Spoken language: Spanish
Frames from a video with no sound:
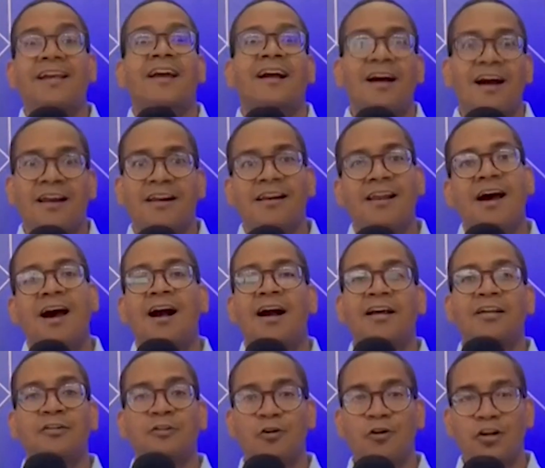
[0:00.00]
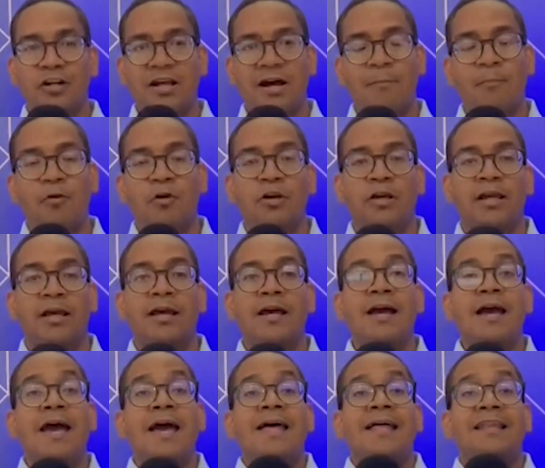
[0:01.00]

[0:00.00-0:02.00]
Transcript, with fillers: Es que Carla haga historia porque